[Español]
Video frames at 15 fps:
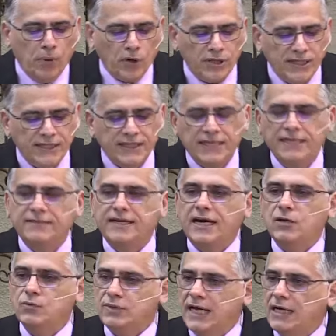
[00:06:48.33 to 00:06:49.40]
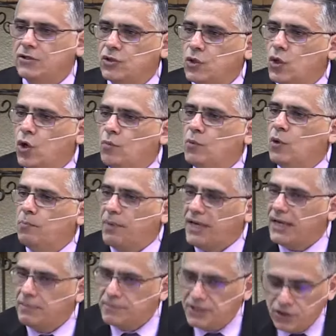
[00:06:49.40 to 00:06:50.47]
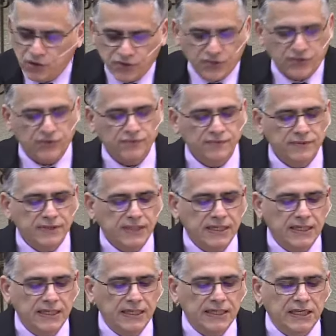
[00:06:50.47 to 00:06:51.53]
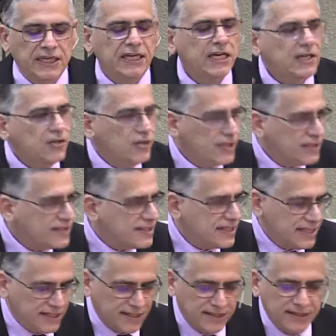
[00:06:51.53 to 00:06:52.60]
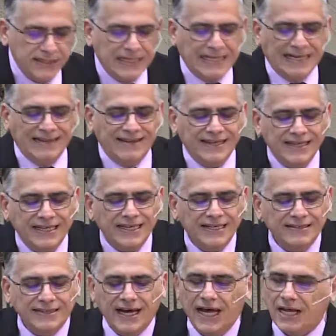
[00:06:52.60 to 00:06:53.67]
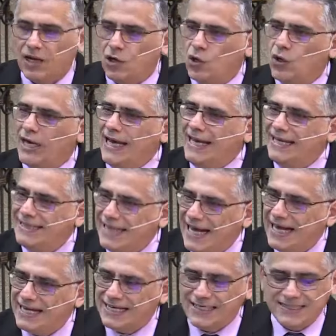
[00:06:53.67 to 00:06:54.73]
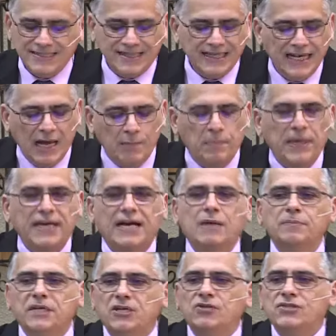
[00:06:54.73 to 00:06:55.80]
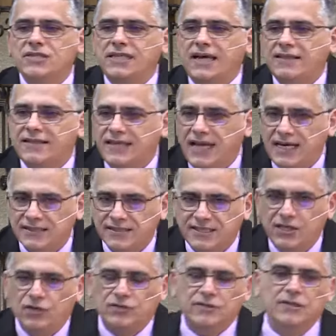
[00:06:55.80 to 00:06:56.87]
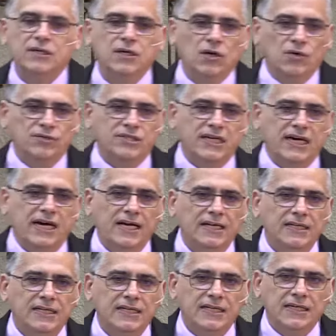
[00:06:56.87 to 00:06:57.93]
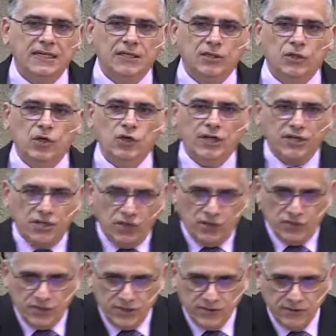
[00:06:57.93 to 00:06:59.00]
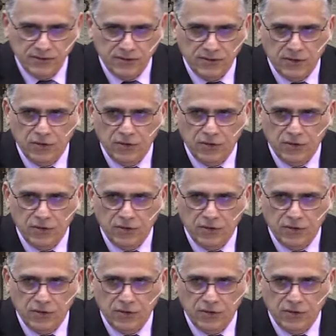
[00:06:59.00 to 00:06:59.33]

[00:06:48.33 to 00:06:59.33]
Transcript: Por decretar un acto como pecaminoso, quiero decir decretarlo en aras de la pecaminosidad de la acción. O sea, no que Dios